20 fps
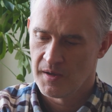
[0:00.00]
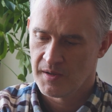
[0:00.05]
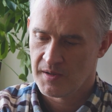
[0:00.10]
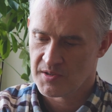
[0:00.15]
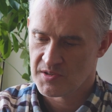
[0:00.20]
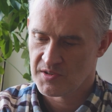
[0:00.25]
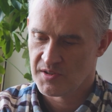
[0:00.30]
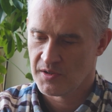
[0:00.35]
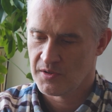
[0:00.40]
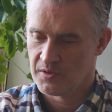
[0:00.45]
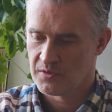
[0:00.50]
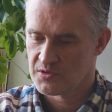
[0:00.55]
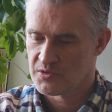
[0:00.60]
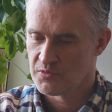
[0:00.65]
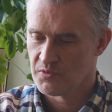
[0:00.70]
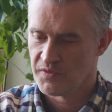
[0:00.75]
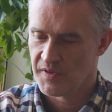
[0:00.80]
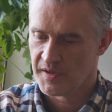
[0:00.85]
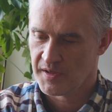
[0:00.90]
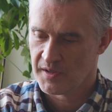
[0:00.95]
każdego
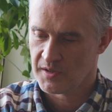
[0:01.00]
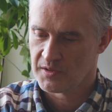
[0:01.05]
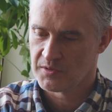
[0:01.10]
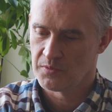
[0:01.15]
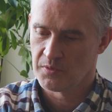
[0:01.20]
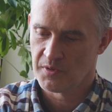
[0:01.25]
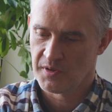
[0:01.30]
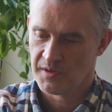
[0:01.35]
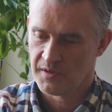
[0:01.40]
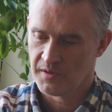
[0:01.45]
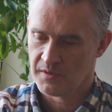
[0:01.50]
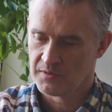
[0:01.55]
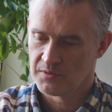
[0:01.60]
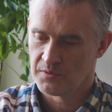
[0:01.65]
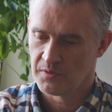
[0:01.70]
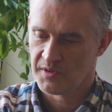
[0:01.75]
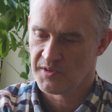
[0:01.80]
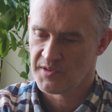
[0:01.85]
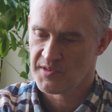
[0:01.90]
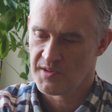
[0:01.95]
człowieka, który,
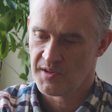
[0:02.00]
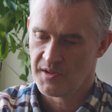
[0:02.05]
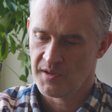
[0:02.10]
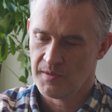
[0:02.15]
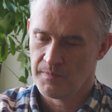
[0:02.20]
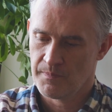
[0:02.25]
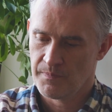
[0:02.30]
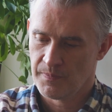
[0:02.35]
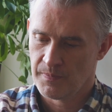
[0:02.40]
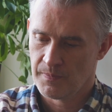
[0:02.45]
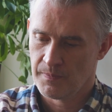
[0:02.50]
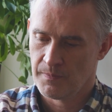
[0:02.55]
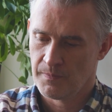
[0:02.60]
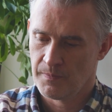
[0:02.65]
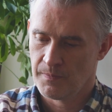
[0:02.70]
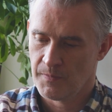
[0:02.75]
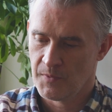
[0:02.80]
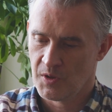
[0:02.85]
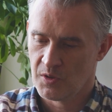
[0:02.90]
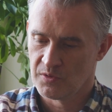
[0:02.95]
który chce
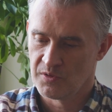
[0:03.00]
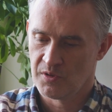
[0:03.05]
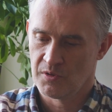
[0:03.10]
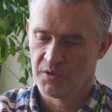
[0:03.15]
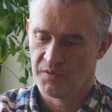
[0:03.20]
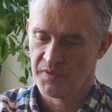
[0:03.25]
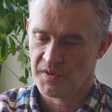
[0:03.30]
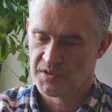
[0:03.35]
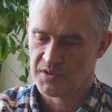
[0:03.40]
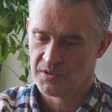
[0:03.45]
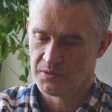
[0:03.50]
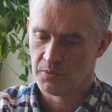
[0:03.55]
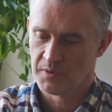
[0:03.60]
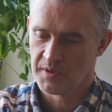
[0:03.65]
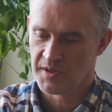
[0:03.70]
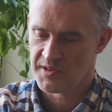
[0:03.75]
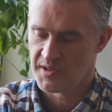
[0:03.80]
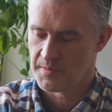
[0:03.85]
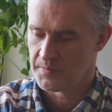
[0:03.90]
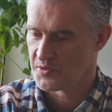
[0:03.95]
mm, kontynuować
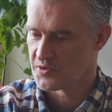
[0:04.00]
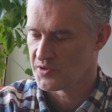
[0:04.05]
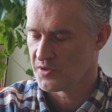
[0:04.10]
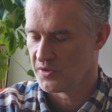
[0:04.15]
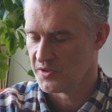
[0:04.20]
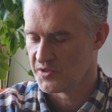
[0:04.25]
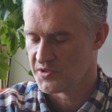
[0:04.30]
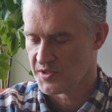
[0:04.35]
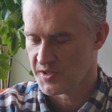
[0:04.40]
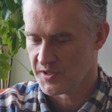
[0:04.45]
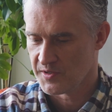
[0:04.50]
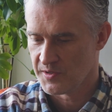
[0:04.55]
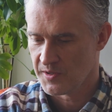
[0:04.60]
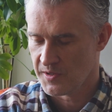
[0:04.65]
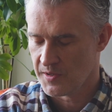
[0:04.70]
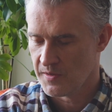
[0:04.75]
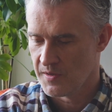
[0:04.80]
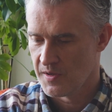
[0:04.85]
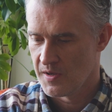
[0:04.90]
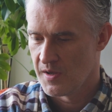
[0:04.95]
edukację po szkole
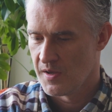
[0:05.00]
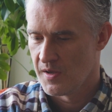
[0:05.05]
średniej.